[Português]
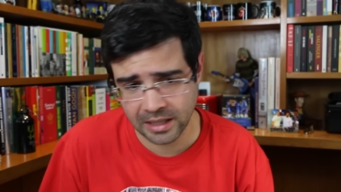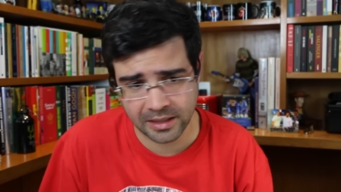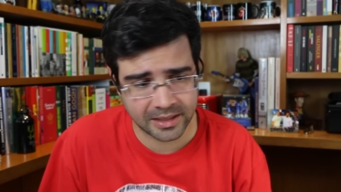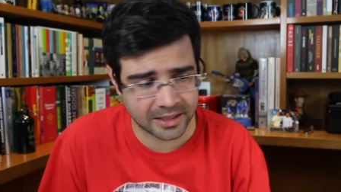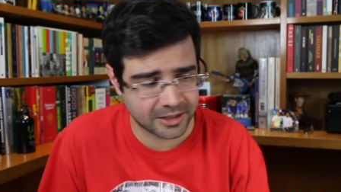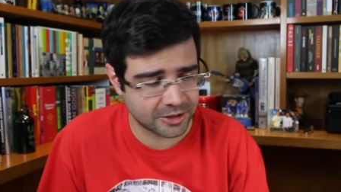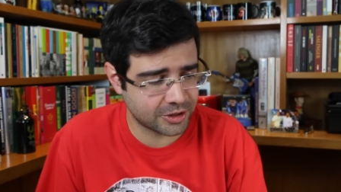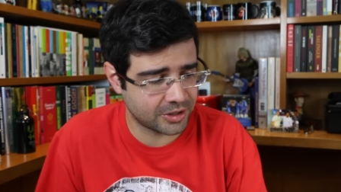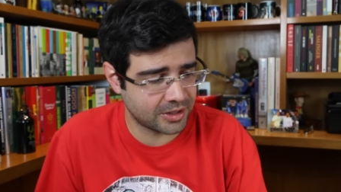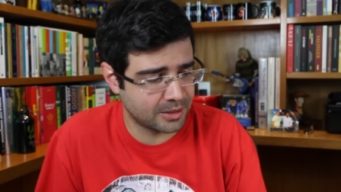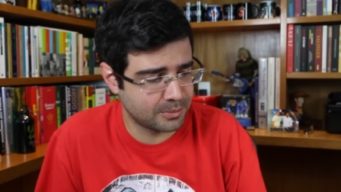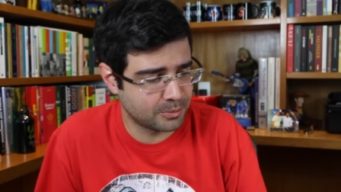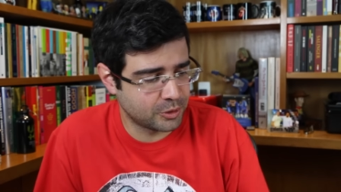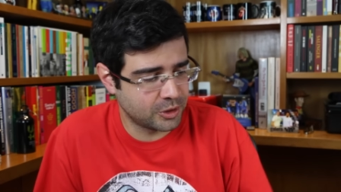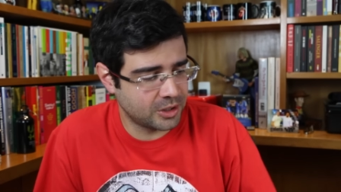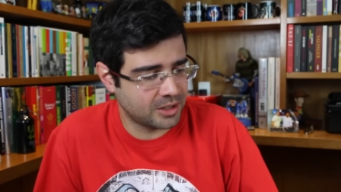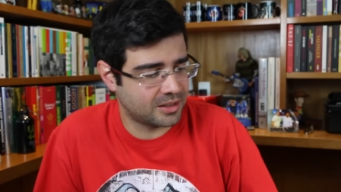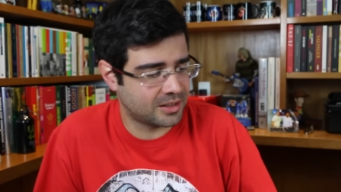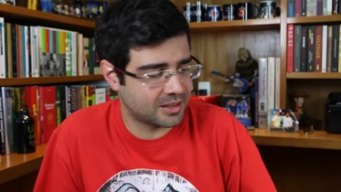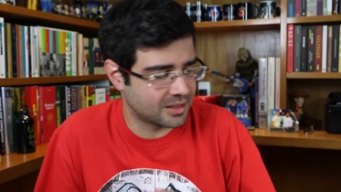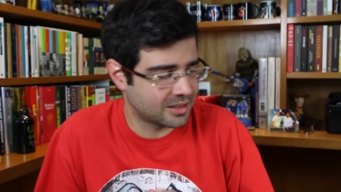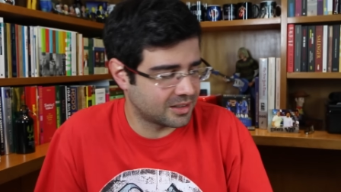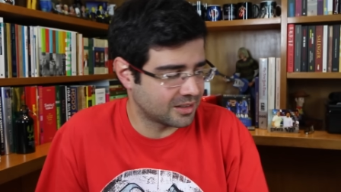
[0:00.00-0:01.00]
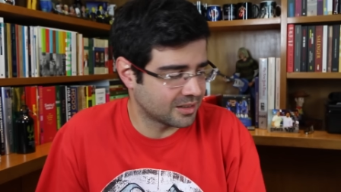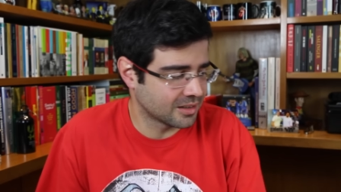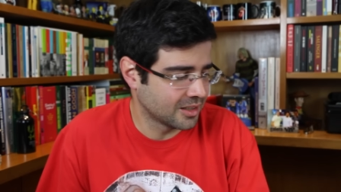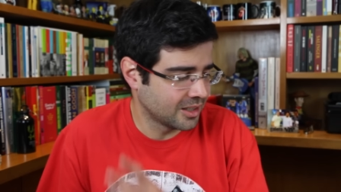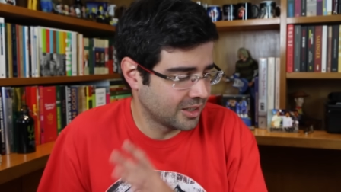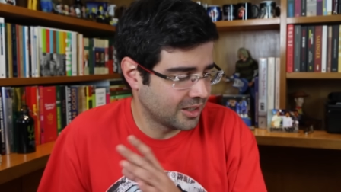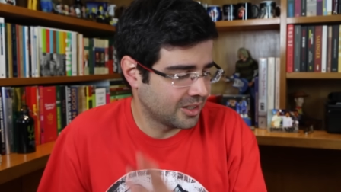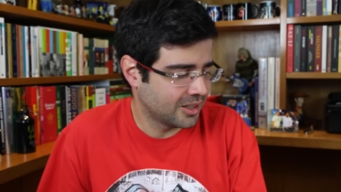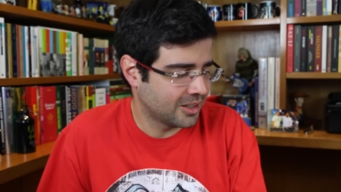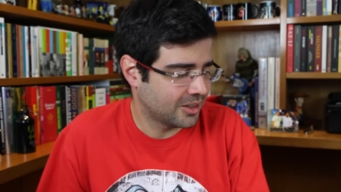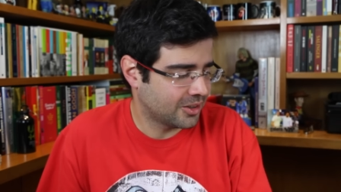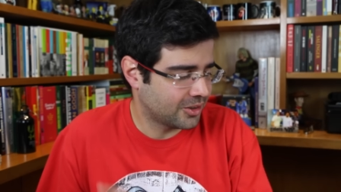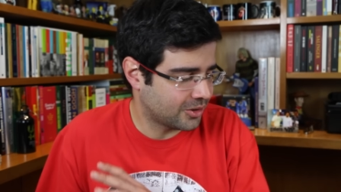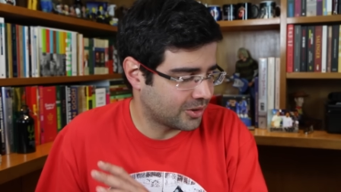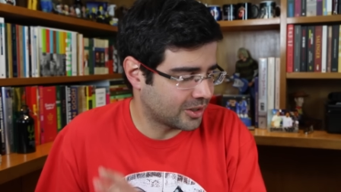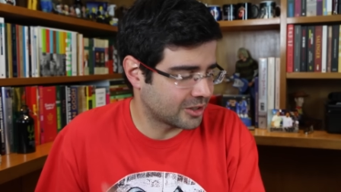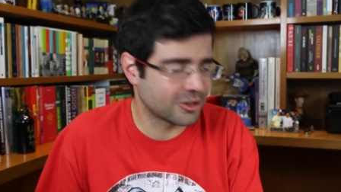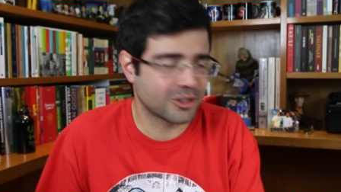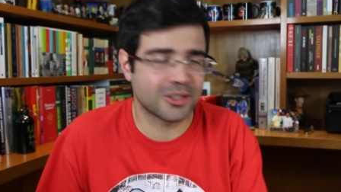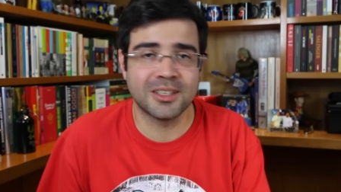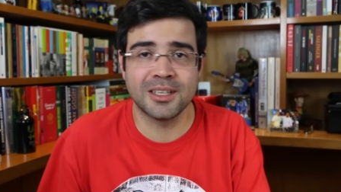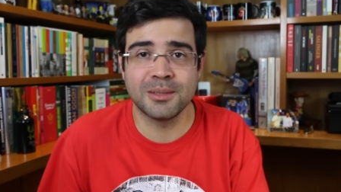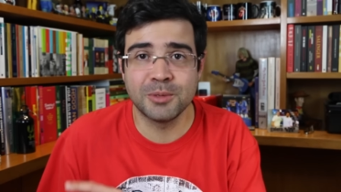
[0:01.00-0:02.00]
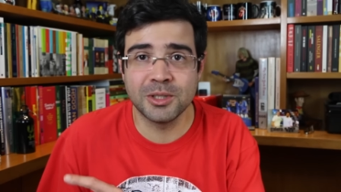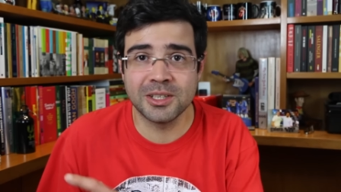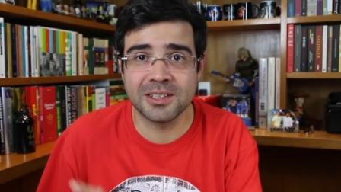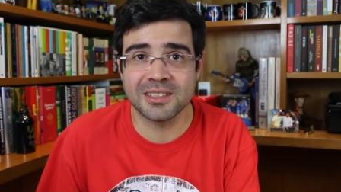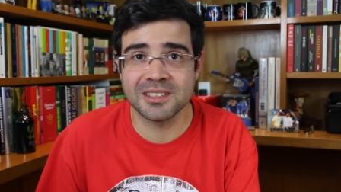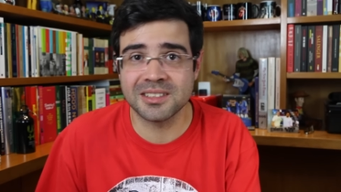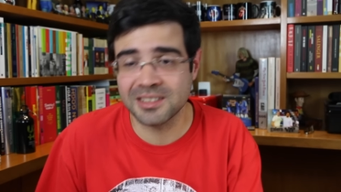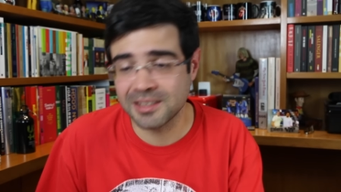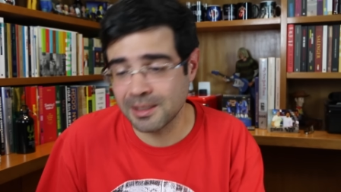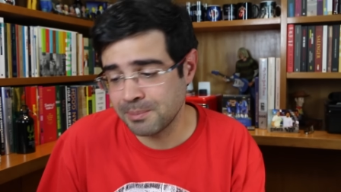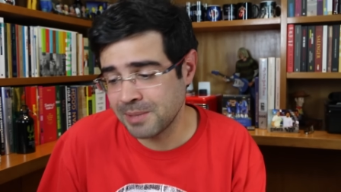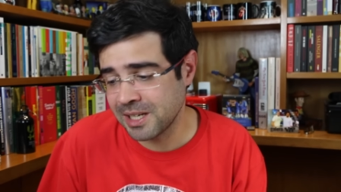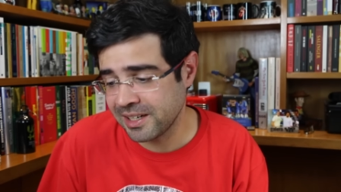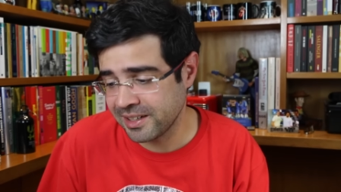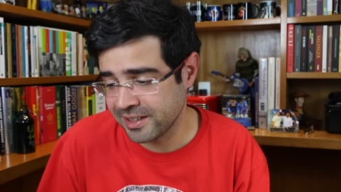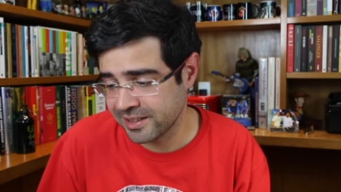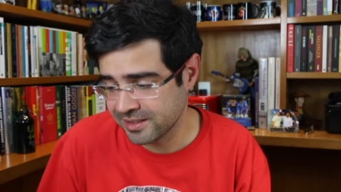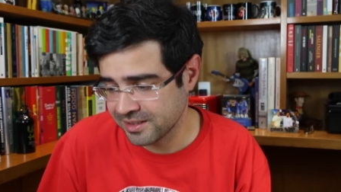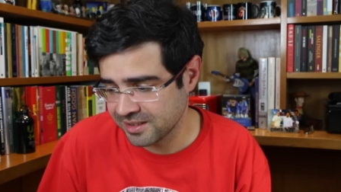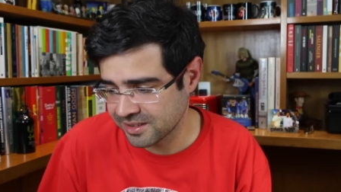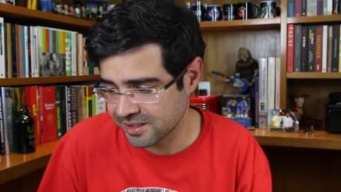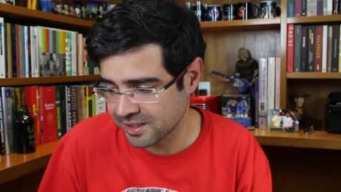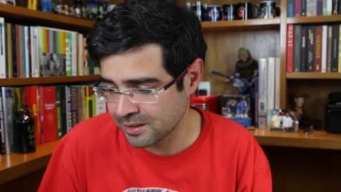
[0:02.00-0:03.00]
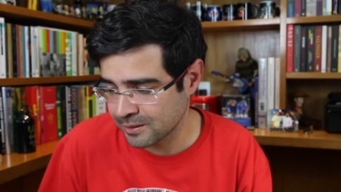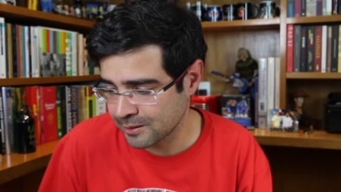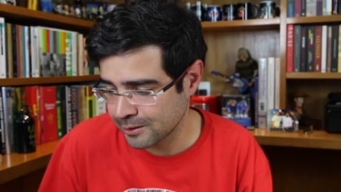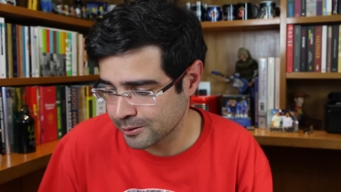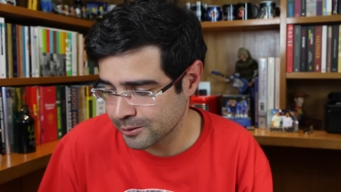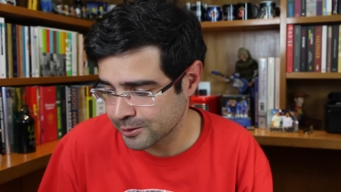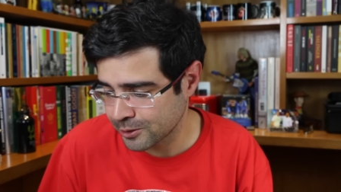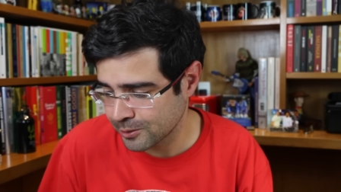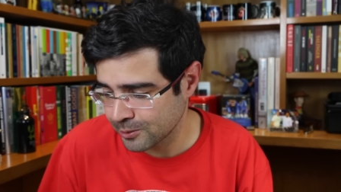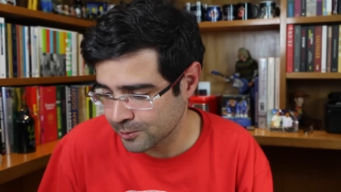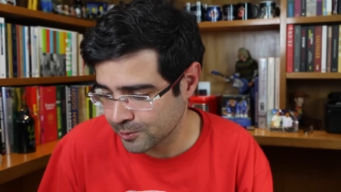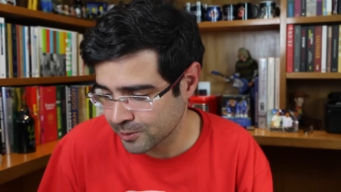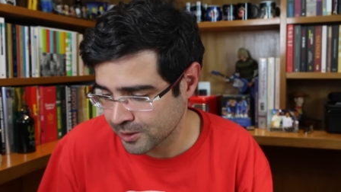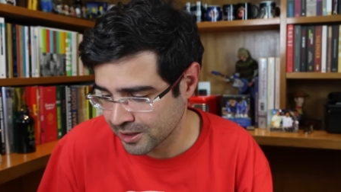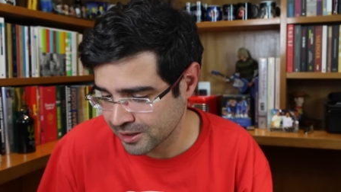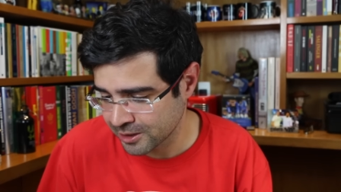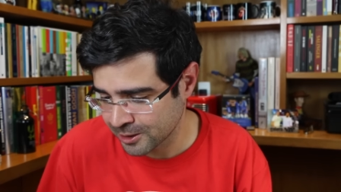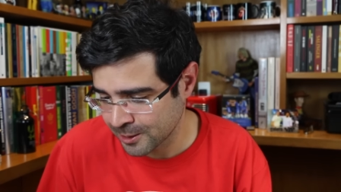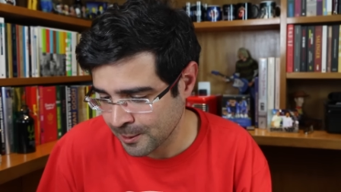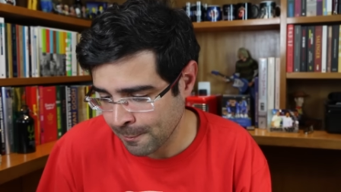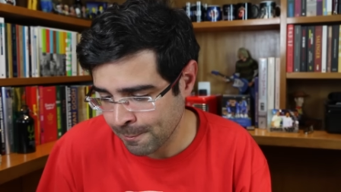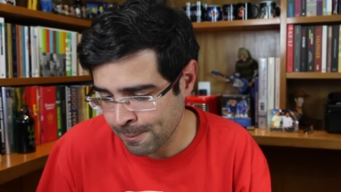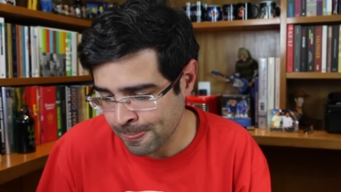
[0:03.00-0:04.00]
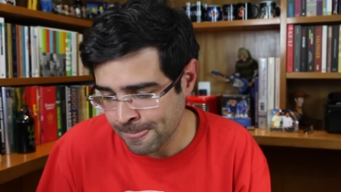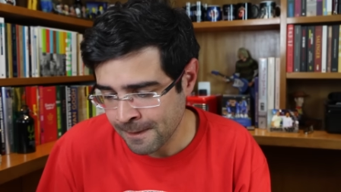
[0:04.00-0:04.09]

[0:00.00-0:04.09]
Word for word: Aliás, tem muita, eu acho que tem muita semelhança entre os dois.